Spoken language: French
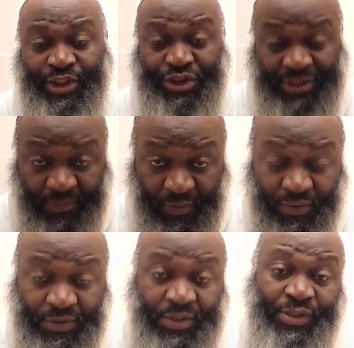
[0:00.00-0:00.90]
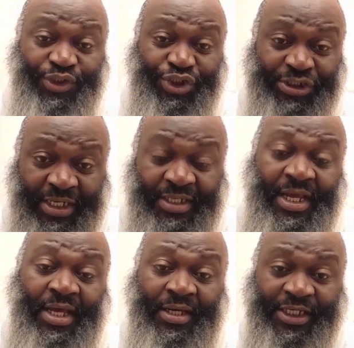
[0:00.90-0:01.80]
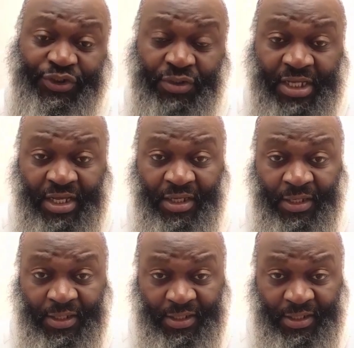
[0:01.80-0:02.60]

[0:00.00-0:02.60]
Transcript: Shemot, Shana, Rishona,